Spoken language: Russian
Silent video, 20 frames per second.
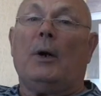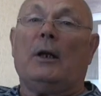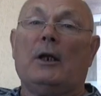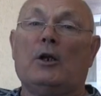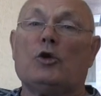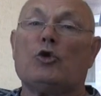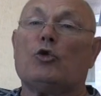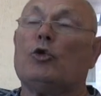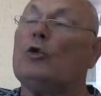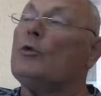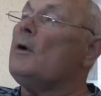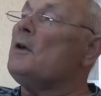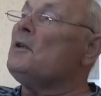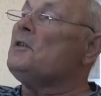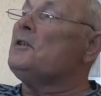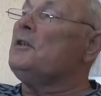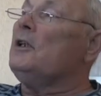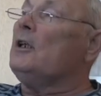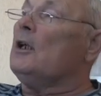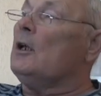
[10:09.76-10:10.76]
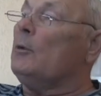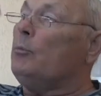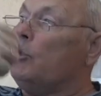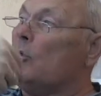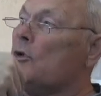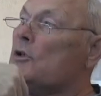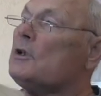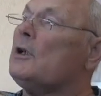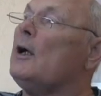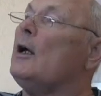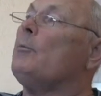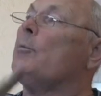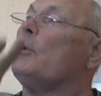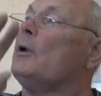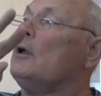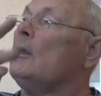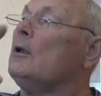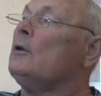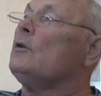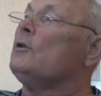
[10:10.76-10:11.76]
палочку гвоздики. Пускай
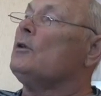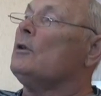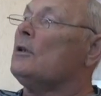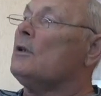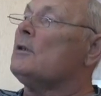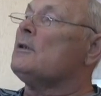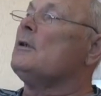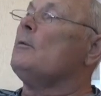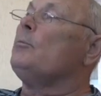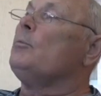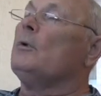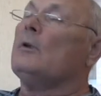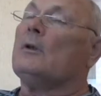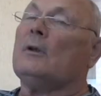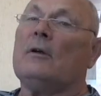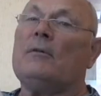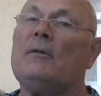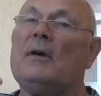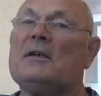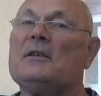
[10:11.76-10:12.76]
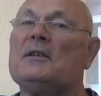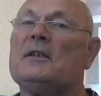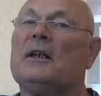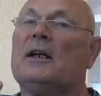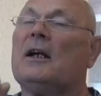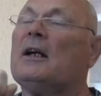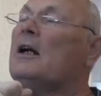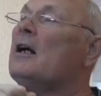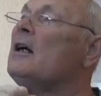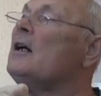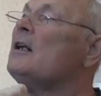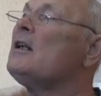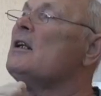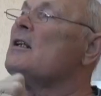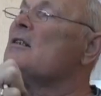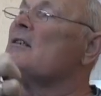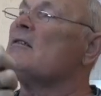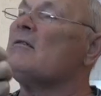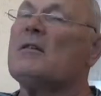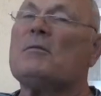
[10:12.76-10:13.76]
проглотит и запил. Гвоздика как
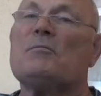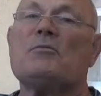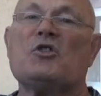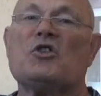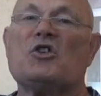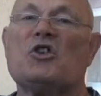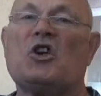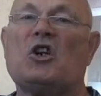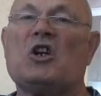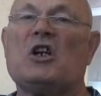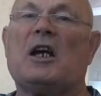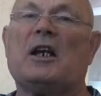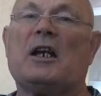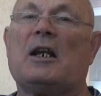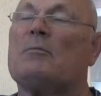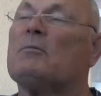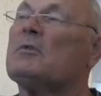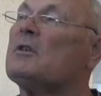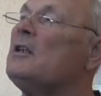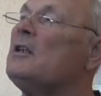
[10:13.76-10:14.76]
раз своим жаром,